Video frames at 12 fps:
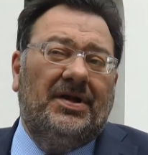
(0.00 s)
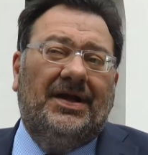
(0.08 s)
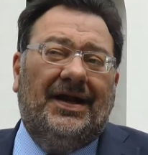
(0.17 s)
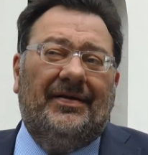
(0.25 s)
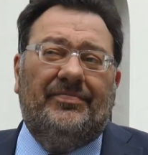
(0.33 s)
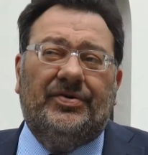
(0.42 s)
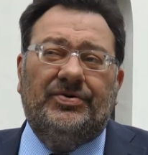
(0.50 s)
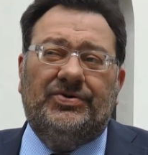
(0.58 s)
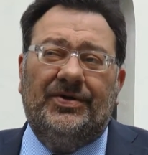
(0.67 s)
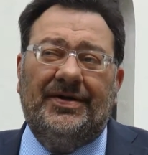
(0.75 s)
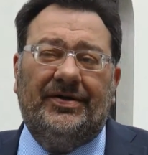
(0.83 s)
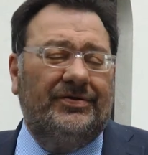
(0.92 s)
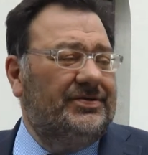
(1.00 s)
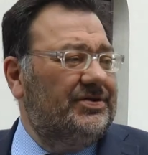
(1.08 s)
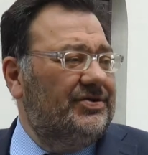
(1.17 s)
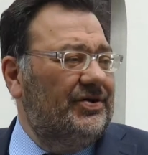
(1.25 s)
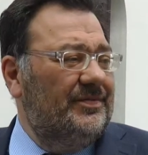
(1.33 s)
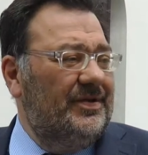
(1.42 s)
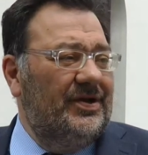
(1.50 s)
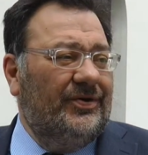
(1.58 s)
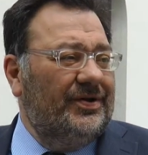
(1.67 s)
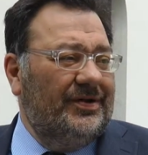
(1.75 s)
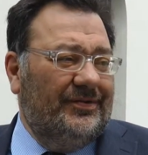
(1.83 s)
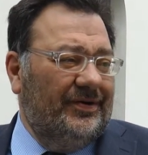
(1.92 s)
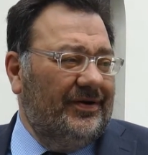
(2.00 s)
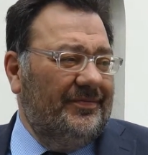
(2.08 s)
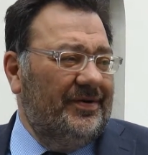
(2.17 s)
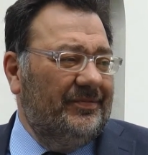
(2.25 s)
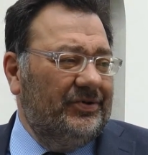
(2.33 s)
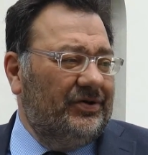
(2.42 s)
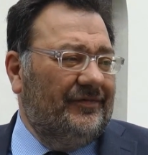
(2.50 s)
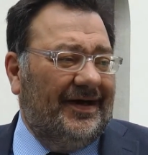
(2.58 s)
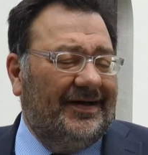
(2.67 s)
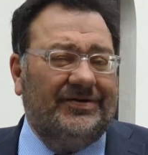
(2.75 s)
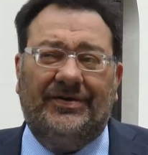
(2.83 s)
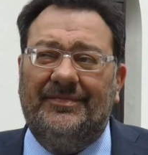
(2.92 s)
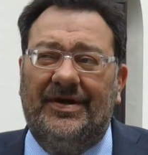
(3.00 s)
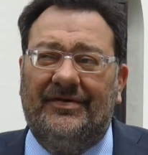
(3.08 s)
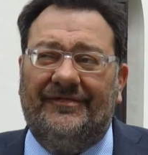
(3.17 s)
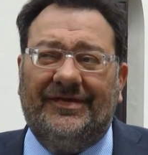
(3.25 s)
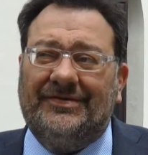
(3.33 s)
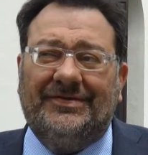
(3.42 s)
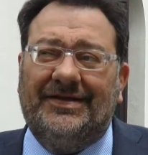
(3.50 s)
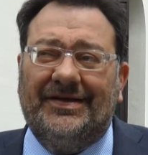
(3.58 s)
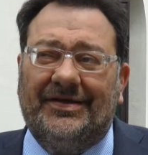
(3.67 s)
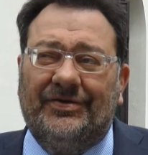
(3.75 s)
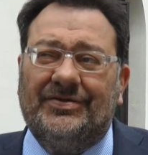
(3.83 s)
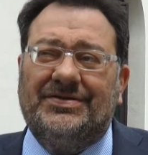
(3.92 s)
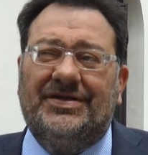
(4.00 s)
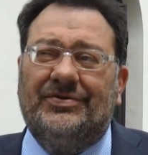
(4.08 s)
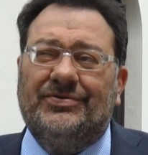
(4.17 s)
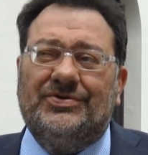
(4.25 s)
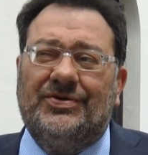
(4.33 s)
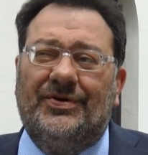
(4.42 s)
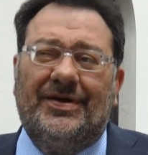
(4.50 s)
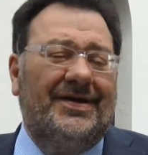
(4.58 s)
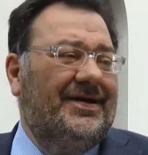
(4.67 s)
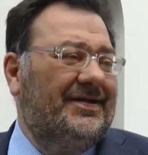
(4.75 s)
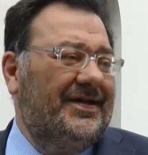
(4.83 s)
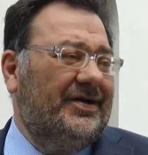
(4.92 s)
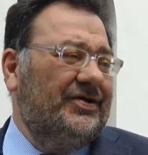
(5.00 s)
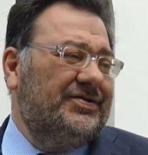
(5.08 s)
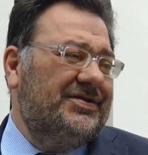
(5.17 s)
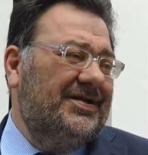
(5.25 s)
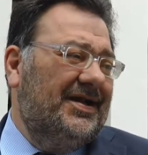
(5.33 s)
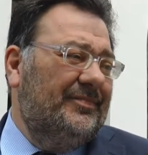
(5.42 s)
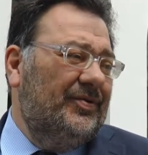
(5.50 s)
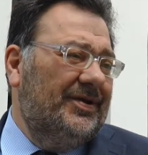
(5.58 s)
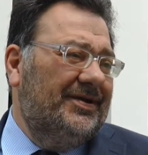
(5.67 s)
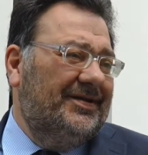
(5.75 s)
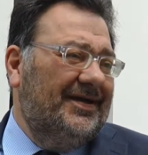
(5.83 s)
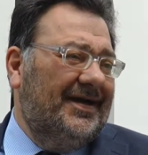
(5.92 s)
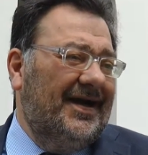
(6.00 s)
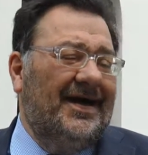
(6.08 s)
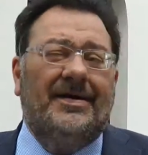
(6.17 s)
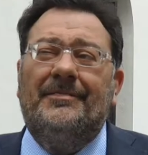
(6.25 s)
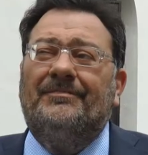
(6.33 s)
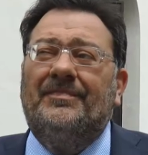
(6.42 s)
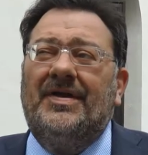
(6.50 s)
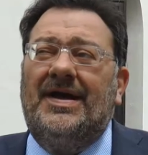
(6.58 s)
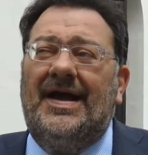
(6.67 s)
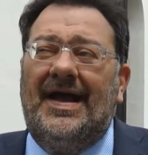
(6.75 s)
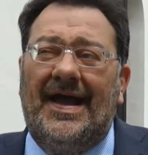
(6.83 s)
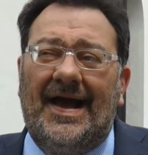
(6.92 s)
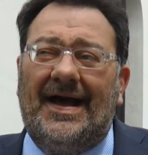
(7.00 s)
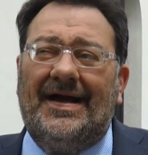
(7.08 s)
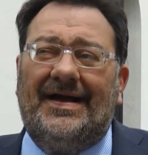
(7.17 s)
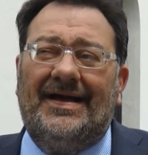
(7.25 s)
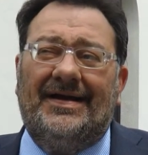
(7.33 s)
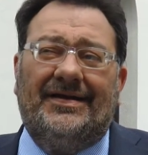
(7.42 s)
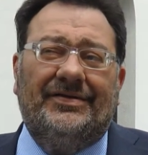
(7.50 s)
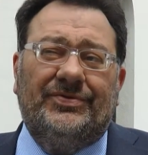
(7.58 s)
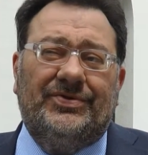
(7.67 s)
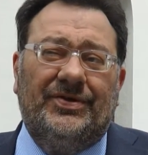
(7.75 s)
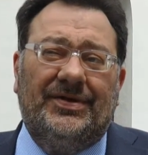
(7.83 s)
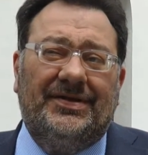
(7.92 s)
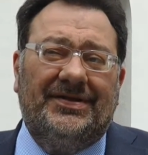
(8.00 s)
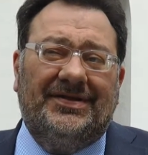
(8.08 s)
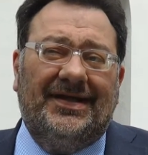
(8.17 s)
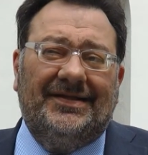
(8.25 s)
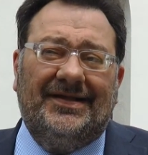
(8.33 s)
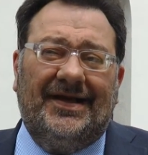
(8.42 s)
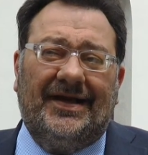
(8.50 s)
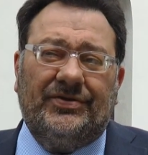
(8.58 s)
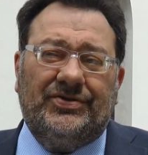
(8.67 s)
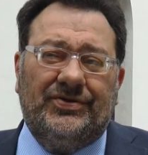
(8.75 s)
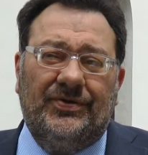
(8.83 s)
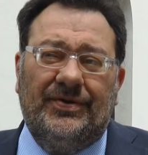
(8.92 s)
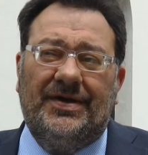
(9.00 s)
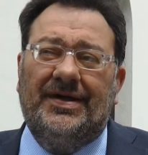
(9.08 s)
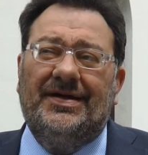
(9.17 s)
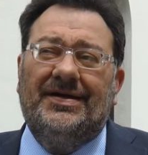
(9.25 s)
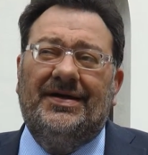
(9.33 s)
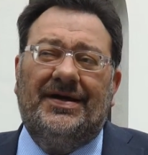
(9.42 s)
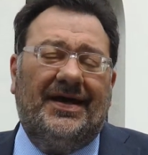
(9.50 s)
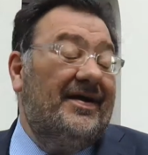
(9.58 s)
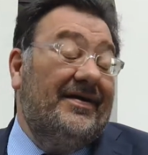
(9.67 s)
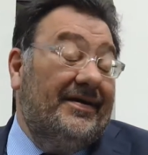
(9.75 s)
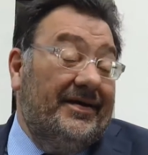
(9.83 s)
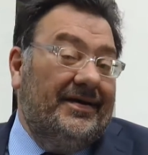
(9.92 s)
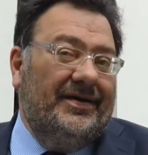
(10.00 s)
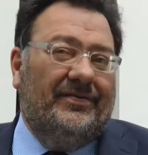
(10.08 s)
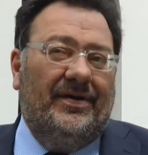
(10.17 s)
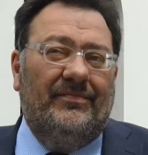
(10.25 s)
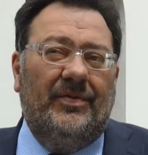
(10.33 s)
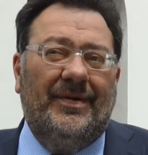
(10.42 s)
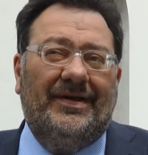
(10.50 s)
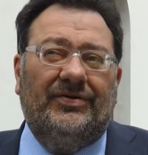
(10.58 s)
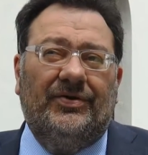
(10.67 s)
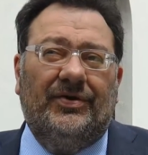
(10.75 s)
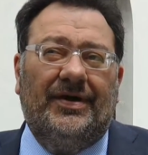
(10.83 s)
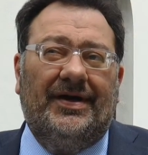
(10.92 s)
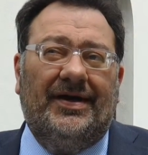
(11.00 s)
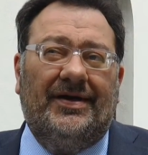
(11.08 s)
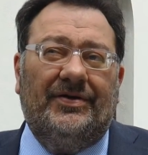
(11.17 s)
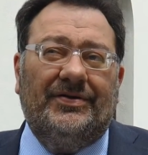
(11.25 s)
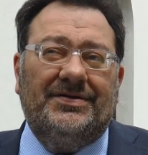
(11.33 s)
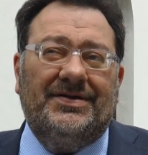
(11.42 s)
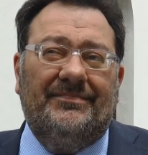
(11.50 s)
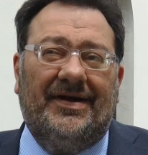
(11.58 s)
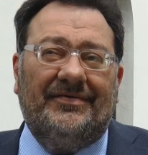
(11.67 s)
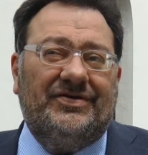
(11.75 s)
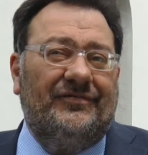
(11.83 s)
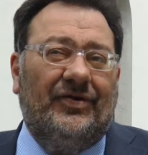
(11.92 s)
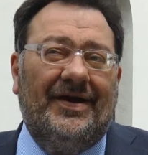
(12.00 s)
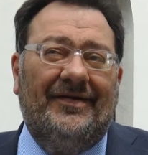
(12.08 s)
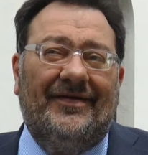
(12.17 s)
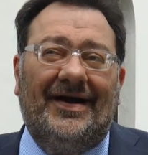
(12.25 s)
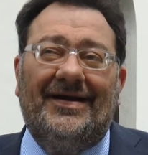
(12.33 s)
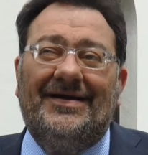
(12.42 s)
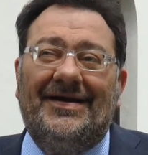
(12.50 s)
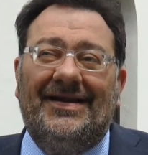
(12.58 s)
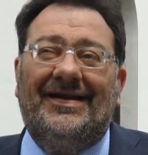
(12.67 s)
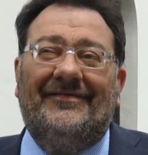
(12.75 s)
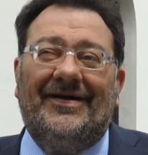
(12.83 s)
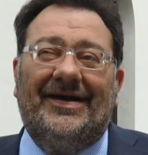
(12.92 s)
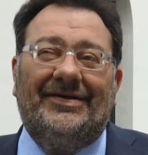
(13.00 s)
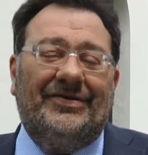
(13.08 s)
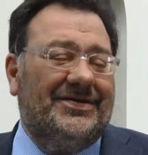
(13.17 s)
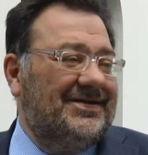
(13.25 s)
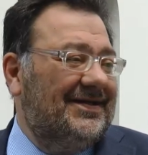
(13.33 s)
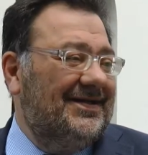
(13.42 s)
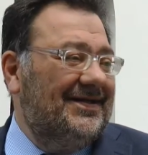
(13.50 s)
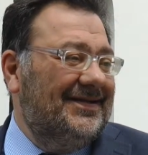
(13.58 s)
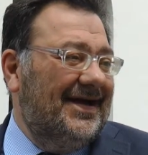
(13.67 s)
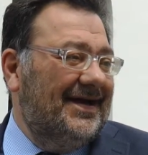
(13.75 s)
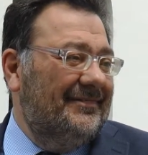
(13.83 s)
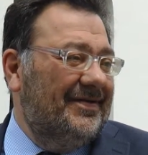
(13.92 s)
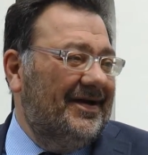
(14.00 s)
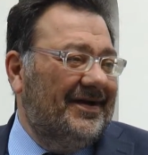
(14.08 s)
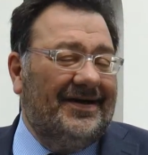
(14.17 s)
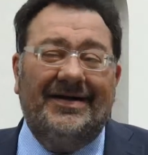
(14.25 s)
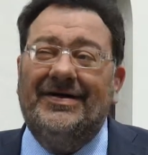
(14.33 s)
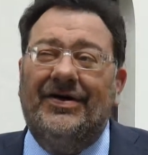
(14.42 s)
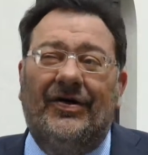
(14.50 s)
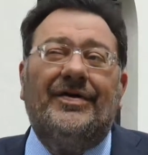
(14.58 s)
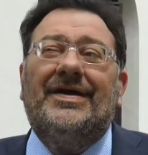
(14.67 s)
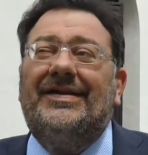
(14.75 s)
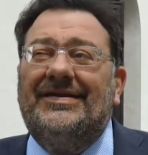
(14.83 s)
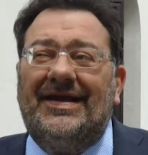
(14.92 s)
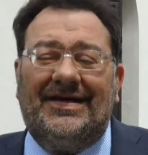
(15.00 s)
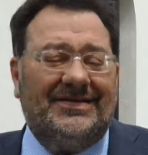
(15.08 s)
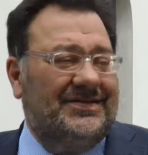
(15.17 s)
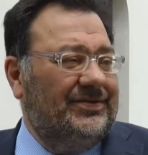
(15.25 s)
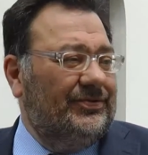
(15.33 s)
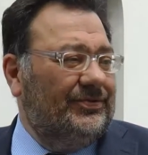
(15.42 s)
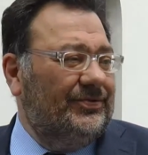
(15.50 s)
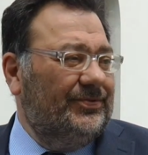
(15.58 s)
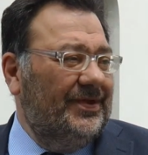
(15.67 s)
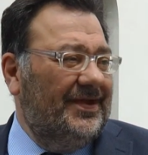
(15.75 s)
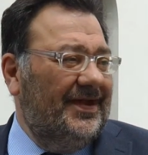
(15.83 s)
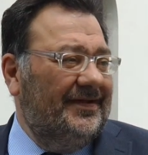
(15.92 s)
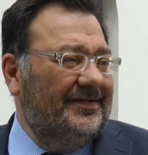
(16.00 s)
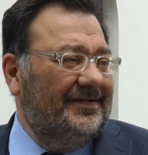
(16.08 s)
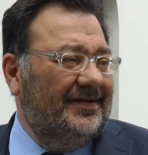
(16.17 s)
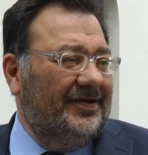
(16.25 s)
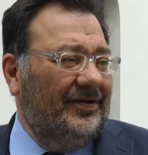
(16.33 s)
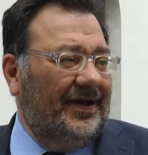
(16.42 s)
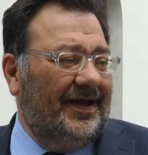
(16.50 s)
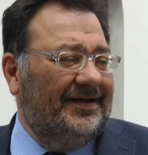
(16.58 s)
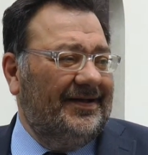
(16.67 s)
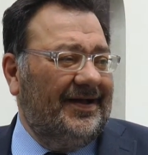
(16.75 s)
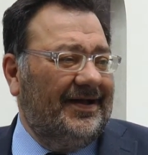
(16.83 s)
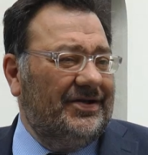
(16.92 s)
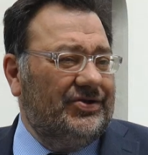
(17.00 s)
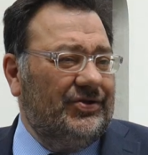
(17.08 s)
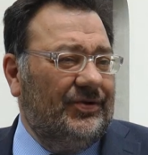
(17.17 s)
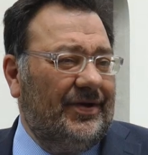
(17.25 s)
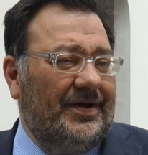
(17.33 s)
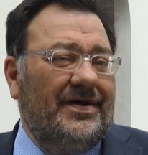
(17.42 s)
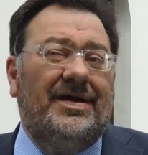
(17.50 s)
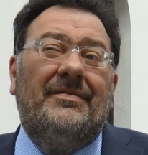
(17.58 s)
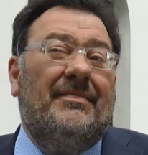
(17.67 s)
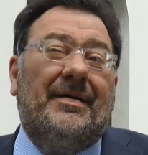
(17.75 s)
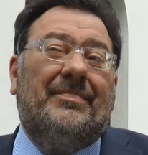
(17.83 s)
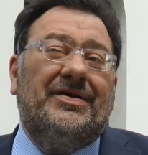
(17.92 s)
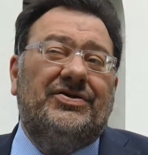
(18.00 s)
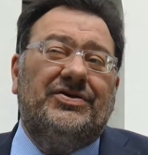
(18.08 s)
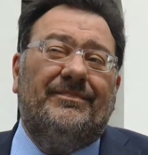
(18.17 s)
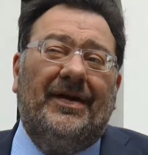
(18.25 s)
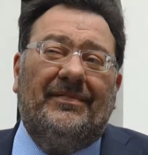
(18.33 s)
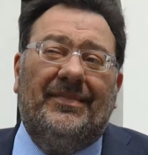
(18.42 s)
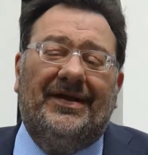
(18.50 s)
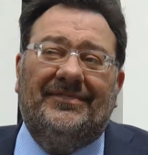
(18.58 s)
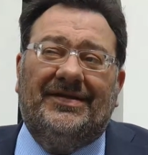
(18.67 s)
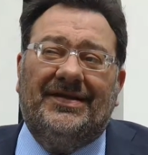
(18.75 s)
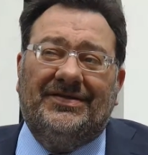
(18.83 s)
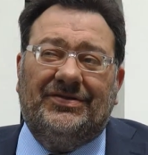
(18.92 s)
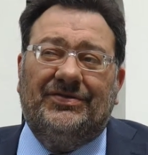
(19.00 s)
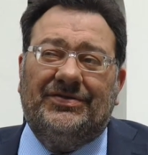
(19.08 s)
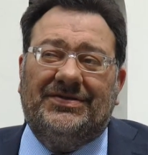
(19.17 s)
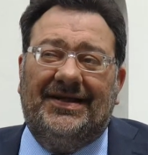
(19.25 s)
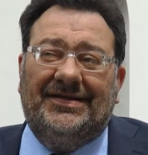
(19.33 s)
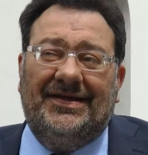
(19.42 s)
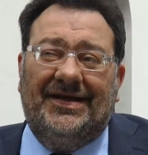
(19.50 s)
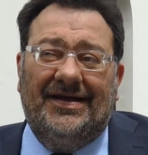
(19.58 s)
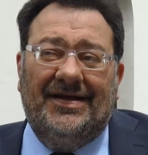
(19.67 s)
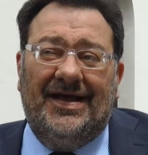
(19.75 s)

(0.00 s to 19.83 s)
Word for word: L'Abruzzo è in condizioni migliori di quello che abbiamo trovato, abbiamo fatto tante cose, riduzione dei costi della politica e anche riduzione di tanti carrozzoni che in quel momento erano, sembrava, ci voleva il navigatore satellitare per orientarsi tu, tutti gli enti collegati alla regione, ma principalmente sono stati